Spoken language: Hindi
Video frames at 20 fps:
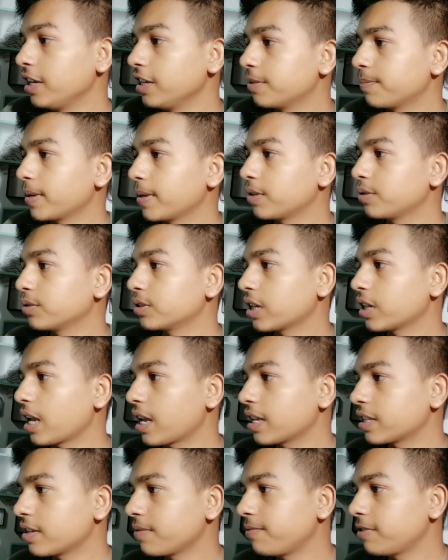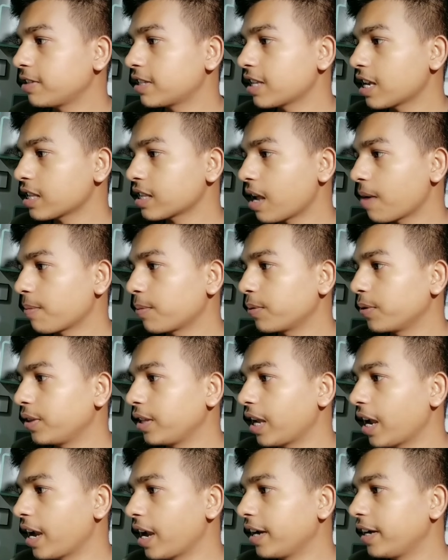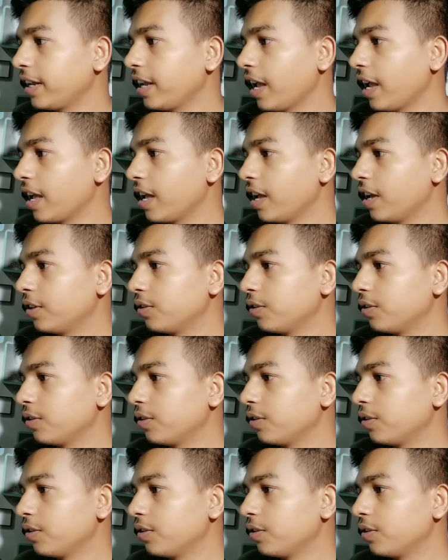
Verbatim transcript: इसमें कुछ ऐसे फीचर्स आपको दिया है ठीक है